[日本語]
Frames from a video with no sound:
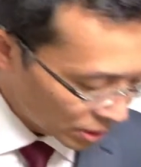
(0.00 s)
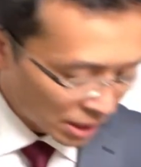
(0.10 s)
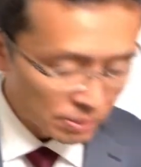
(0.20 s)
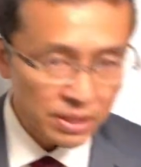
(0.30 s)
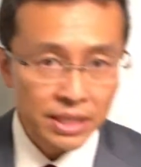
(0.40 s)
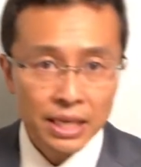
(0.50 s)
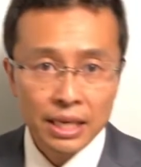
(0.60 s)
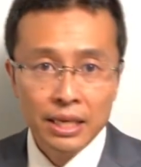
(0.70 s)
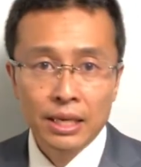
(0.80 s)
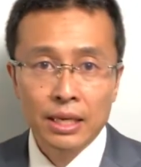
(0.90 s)
になります
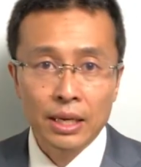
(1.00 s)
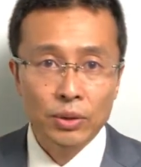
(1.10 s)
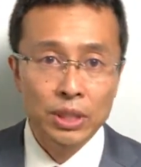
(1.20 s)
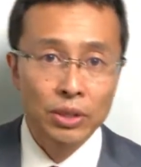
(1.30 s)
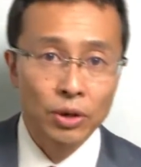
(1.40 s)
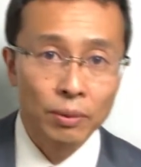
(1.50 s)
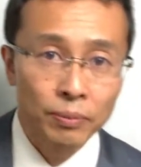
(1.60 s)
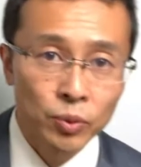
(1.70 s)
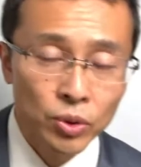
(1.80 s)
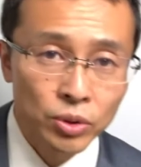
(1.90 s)
ね。えー、こちらの本
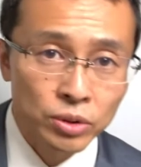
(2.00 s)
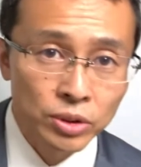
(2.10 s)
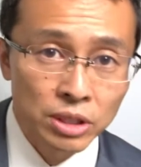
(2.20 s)
をよく読ん